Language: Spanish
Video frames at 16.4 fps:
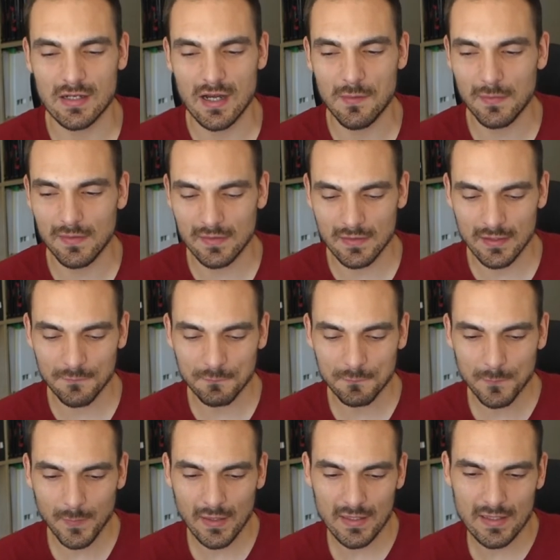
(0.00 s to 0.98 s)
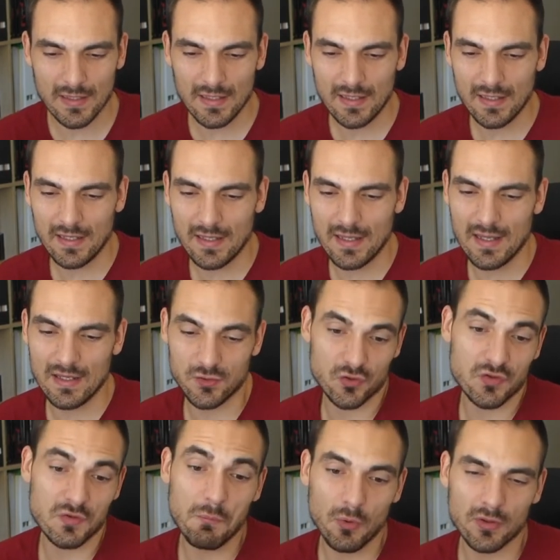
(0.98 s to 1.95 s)
realmente eso
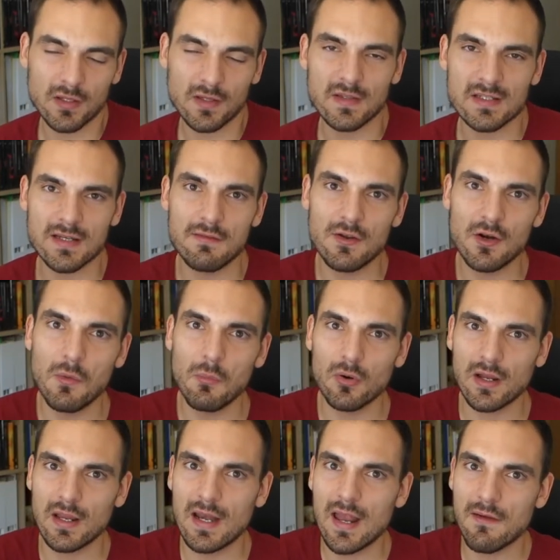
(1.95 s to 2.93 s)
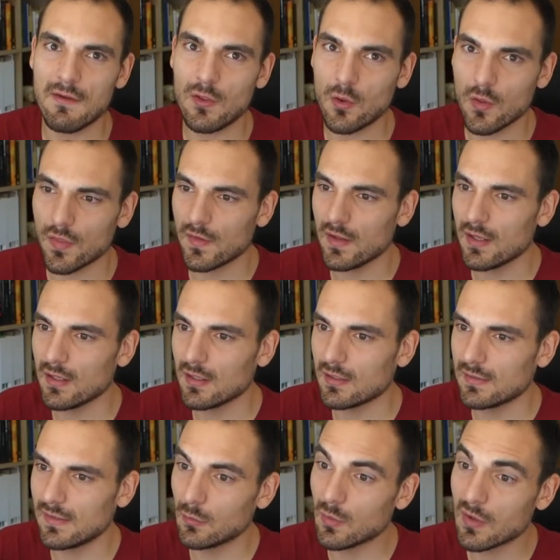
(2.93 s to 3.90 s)
es importante saberlo porque la B12
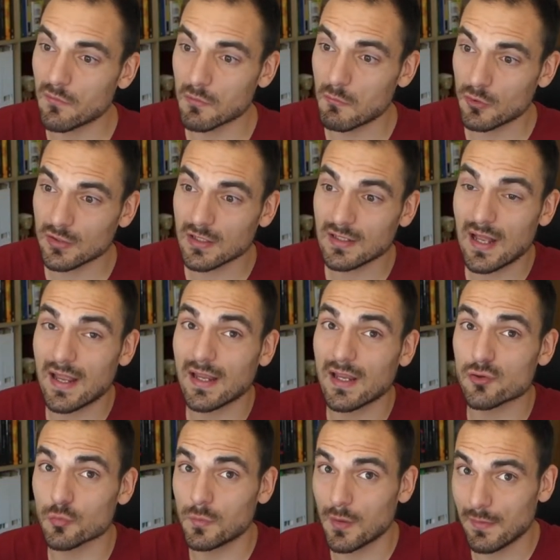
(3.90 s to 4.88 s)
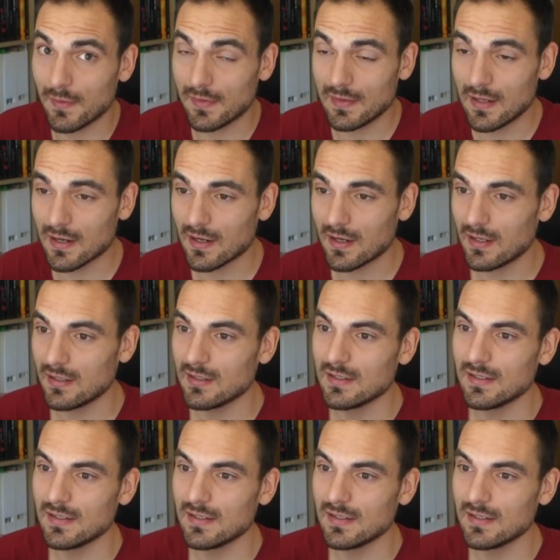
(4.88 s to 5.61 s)
de una forma u otra hay que suplementarla.